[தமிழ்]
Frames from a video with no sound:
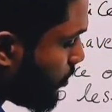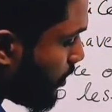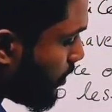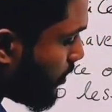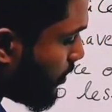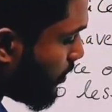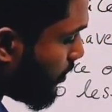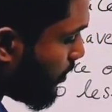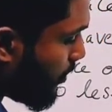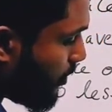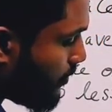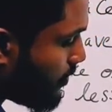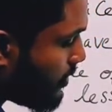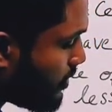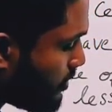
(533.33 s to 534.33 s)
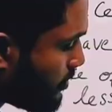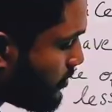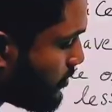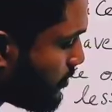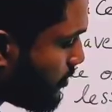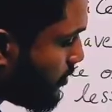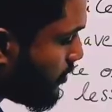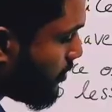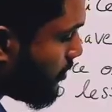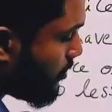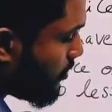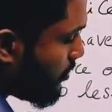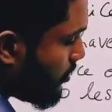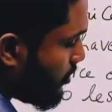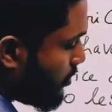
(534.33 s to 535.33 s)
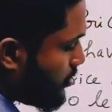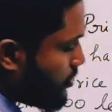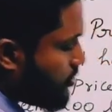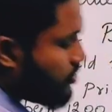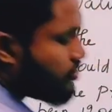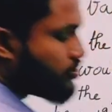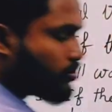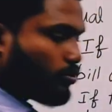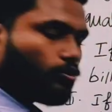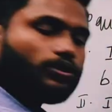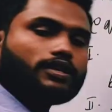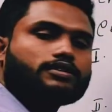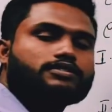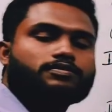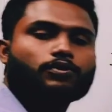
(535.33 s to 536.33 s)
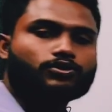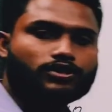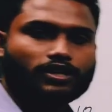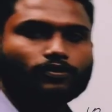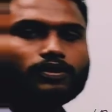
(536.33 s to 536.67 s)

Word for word: டூ ஹண்ட்ரட் அதாவது ஸ்டூடெண்ட்ஸ் மொத்தம்